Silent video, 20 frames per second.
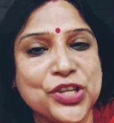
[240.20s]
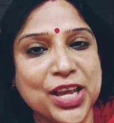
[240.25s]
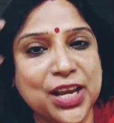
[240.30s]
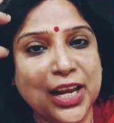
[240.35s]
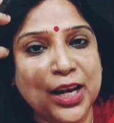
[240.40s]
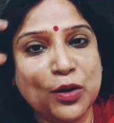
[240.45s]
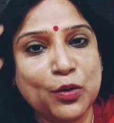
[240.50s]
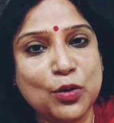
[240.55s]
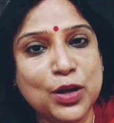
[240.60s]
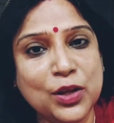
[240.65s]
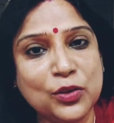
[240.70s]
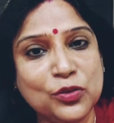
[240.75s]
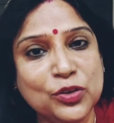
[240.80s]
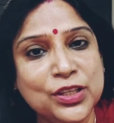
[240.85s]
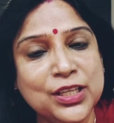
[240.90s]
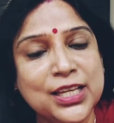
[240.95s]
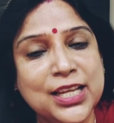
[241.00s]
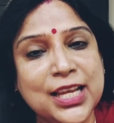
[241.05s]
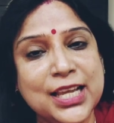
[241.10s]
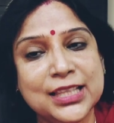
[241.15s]
চ্যানেলগুলি কিন্তু
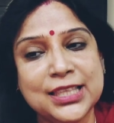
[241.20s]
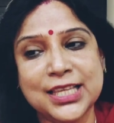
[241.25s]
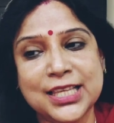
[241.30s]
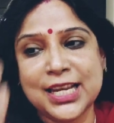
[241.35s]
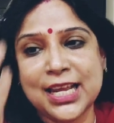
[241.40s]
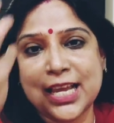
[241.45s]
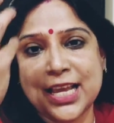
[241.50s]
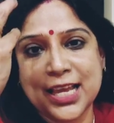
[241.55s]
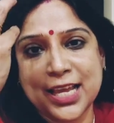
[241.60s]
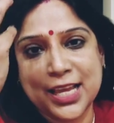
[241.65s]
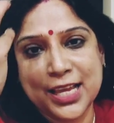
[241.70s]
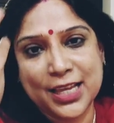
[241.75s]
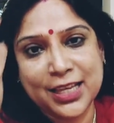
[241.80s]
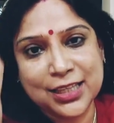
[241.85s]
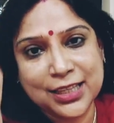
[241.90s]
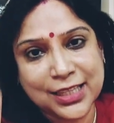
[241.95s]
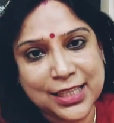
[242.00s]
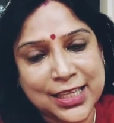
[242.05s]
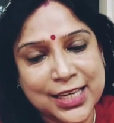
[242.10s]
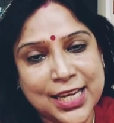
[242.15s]
ধীরে ধীরে
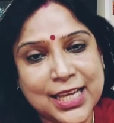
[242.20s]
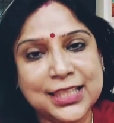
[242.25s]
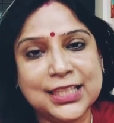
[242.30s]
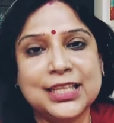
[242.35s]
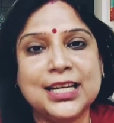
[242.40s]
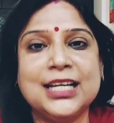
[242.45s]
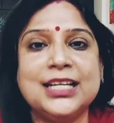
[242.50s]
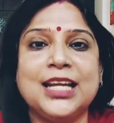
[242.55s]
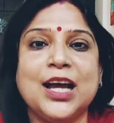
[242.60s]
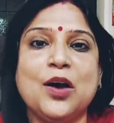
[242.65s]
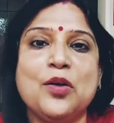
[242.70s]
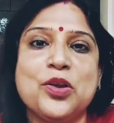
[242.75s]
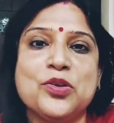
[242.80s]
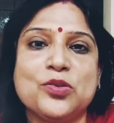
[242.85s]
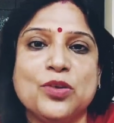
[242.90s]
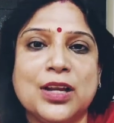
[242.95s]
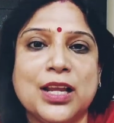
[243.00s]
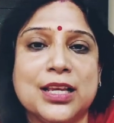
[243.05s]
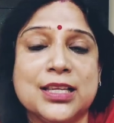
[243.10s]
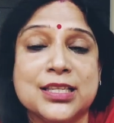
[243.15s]
ধীরে ধীরে ডাউনে
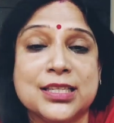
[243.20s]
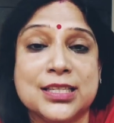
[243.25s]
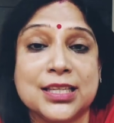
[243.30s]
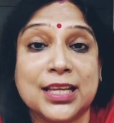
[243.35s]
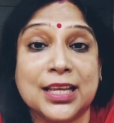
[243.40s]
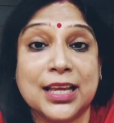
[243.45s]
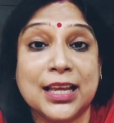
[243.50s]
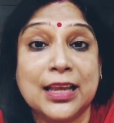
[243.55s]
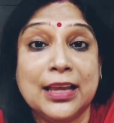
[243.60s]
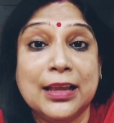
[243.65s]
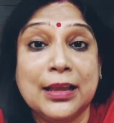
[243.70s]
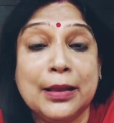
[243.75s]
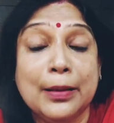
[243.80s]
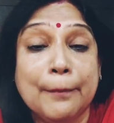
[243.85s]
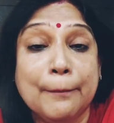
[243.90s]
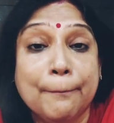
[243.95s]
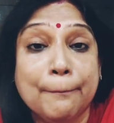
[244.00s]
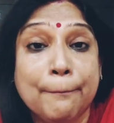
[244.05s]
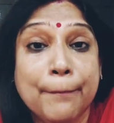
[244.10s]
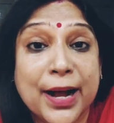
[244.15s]
চলে আসছে
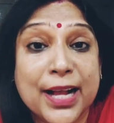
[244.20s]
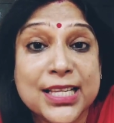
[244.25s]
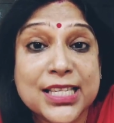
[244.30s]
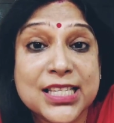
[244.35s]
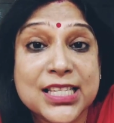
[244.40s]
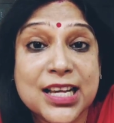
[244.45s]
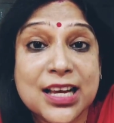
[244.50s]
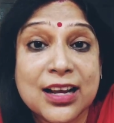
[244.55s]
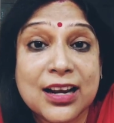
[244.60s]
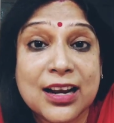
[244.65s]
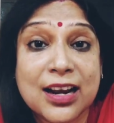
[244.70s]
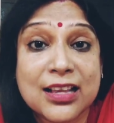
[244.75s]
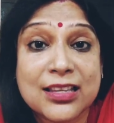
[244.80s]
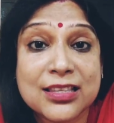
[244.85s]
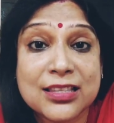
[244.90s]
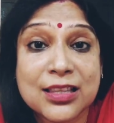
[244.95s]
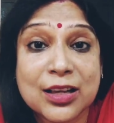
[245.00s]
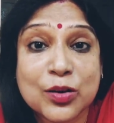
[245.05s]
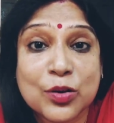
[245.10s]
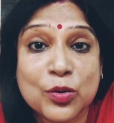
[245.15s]
বাচ্চার
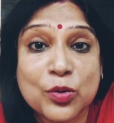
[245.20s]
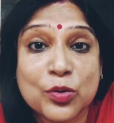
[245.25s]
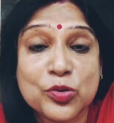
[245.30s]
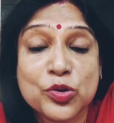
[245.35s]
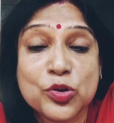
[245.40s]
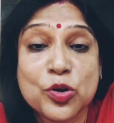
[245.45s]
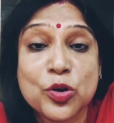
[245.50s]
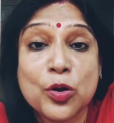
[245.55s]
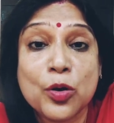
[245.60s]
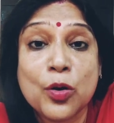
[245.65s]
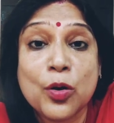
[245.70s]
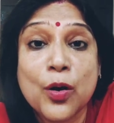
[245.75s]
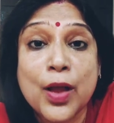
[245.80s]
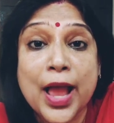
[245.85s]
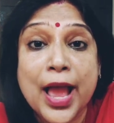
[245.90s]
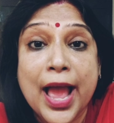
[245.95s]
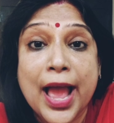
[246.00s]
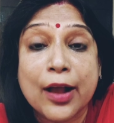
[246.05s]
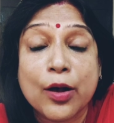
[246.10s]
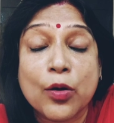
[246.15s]
রাস্তা খোঁজো
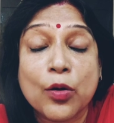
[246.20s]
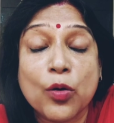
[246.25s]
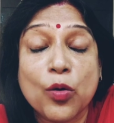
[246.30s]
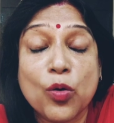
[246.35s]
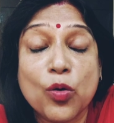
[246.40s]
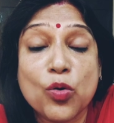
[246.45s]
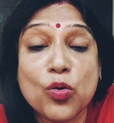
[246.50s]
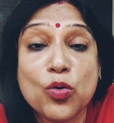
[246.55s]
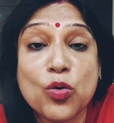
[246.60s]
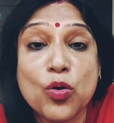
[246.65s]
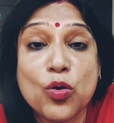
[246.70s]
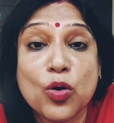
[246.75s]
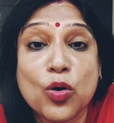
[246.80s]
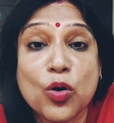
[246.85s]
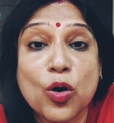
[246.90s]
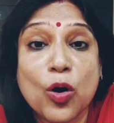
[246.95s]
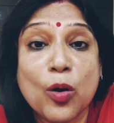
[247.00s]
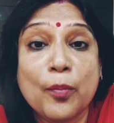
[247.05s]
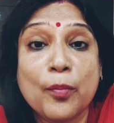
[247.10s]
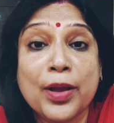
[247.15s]
কোনো
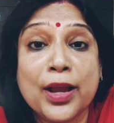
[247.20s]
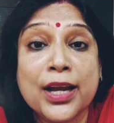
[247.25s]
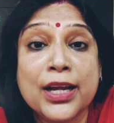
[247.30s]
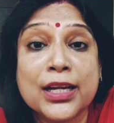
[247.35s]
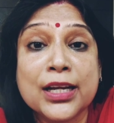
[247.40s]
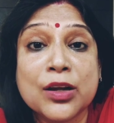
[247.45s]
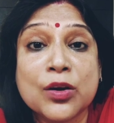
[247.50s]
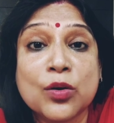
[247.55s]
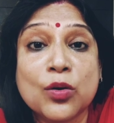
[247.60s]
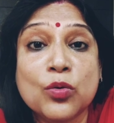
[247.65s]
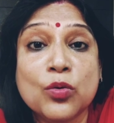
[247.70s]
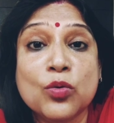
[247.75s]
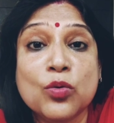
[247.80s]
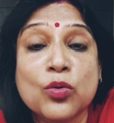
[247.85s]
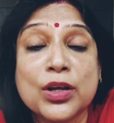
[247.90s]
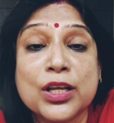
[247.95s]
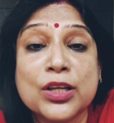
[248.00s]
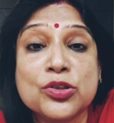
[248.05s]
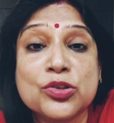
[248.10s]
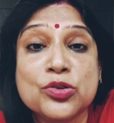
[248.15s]
কমেন্ট কোনো
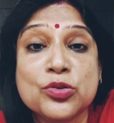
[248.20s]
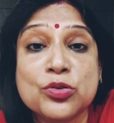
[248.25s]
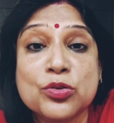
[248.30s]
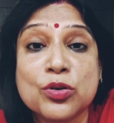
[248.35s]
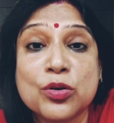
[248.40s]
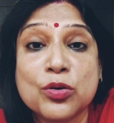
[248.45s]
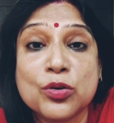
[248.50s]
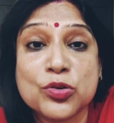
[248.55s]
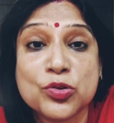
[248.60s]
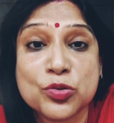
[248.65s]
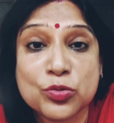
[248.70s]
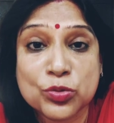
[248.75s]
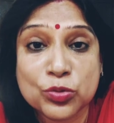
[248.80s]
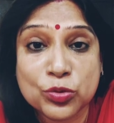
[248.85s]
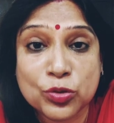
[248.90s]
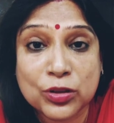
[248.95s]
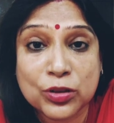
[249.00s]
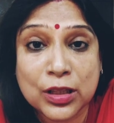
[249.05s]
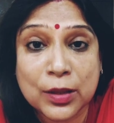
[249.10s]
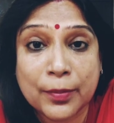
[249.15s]
কিছুর কিছু
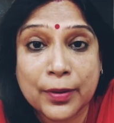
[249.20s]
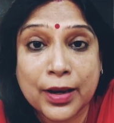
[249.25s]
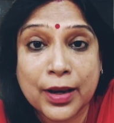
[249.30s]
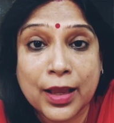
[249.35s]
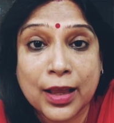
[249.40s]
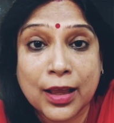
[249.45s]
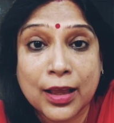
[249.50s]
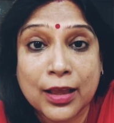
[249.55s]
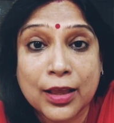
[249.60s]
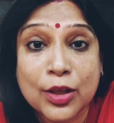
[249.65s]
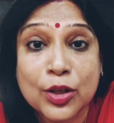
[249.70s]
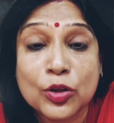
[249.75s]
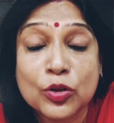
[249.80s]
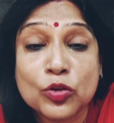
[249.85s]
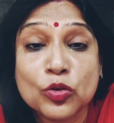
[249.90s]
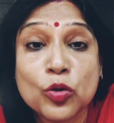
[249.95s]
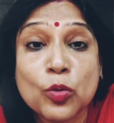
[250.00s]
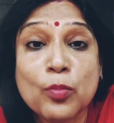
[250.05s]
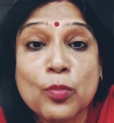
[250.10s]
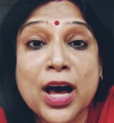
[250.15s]
উত্তর দেবে না
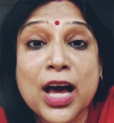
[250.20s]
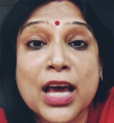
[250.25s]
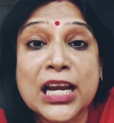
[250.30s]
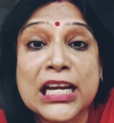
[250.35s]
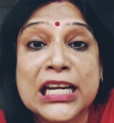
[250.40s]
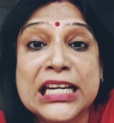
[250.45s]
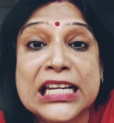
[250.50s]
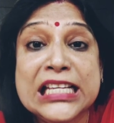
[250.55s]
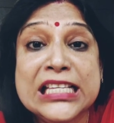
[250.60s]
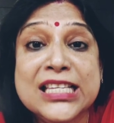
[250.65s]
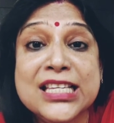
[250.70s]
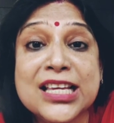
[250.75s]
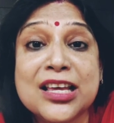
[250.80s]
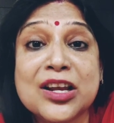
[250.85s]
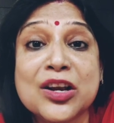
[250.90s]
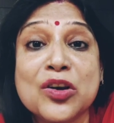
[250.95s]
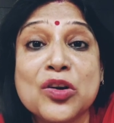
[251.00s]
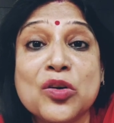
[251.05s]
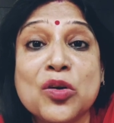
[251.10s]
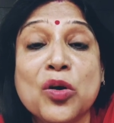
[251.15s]
তোমার নিজের
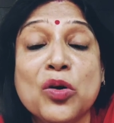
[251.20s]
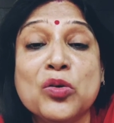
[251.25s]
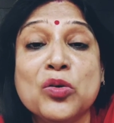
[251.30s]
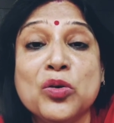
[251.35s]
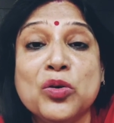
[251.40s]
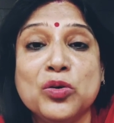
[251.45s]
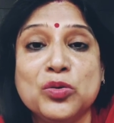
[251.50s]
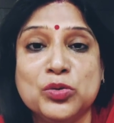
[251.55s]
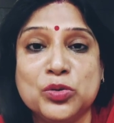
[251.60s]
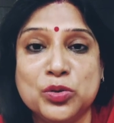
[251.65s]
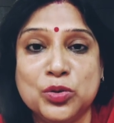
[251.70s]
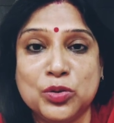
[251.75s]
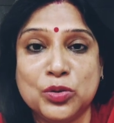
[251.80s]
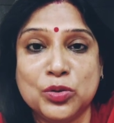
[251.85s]
ননদ